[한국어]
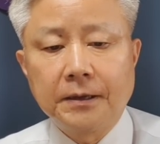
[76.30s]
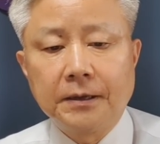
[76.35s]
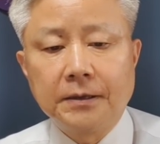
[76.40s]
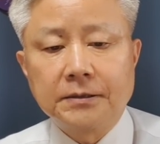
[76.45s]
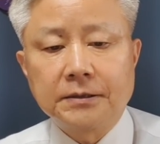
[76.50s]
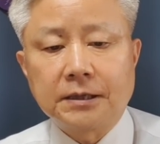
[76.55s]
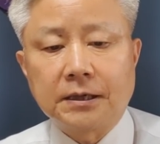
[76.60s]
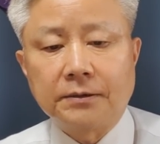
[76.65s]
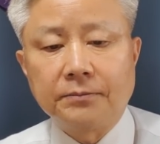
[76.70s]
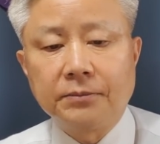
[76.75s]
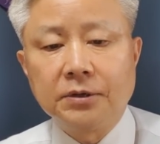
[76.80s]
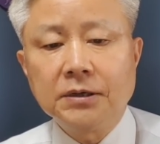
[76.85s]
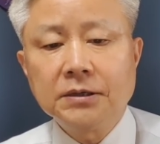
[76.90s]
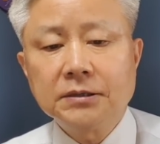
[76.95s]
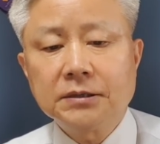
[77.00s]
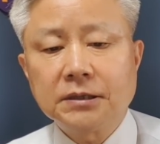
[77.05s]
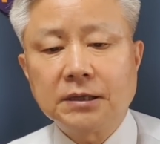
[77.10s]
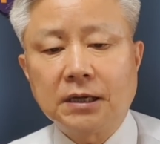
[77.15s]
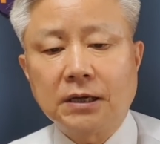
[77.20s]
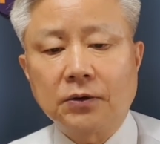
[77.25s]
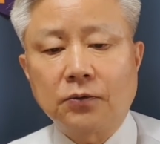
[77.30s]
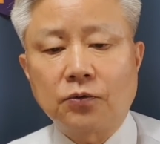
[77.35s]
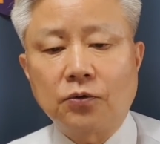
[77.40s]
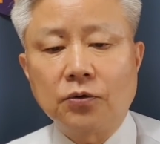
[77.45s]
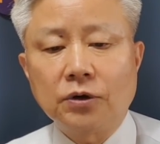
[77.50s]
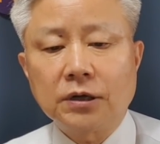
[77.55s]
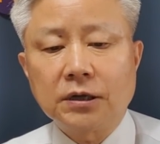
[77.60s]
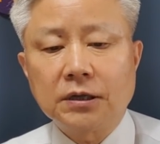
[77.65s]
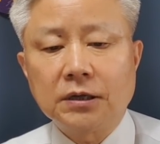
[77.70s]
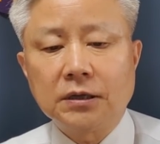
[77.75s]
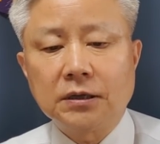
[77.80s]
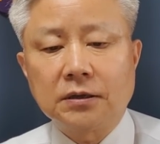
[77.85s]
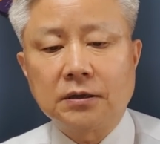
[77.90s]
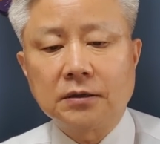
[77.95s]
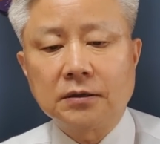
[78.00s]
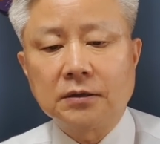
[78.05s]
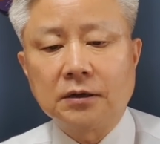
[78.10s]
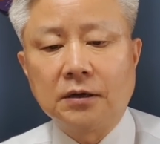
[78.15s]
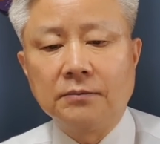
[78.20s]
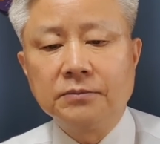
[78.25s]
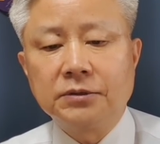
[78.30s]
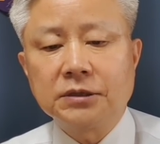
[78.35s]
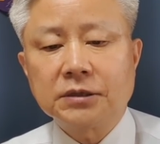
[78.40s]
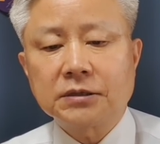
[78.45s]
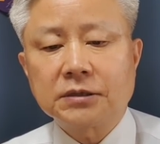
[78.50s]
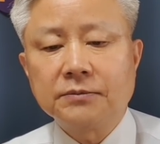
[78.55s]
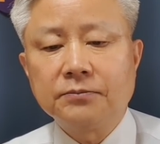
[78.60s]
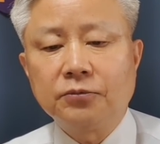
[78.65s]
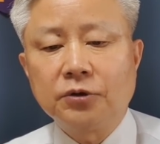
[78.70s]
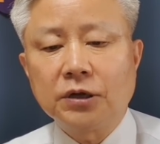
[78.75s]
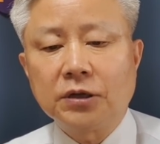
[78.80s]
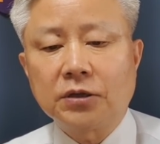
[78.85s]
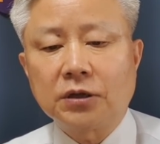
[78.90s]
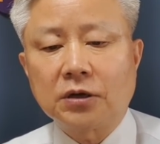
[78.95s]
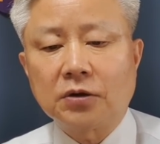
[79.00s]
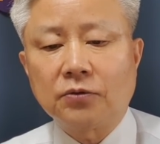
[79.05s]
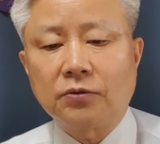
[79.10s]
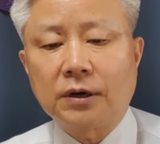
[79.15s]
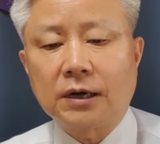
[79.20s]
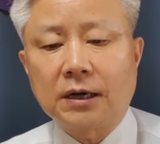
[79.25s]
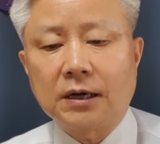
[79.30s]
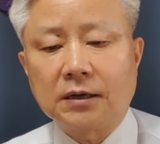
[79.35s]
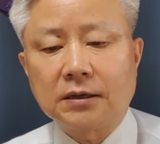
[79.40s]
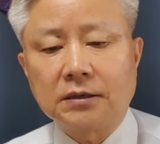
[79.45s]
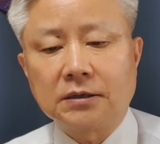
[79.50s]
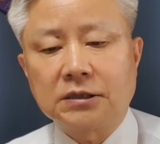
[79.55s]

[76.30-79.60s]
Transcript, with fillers: 자 명절에 고기 등 음식 선물이 들어와